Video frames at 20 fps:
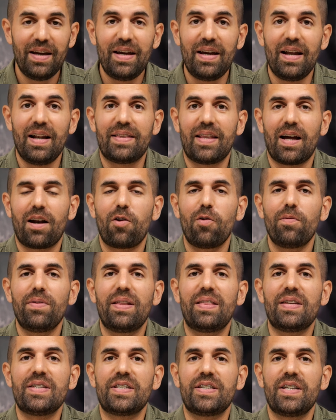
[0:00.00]
el Tarron con
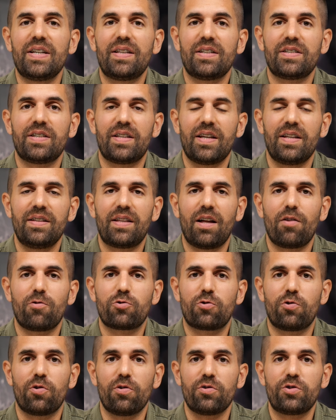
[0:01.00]

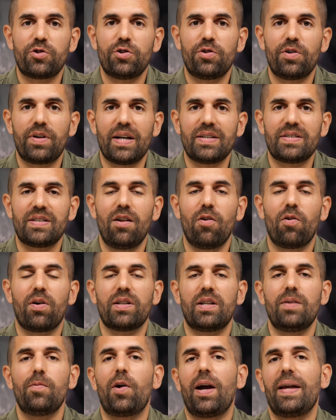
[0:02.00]
28 que es el
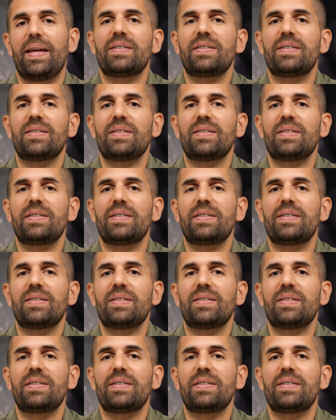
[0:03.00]
objetivo que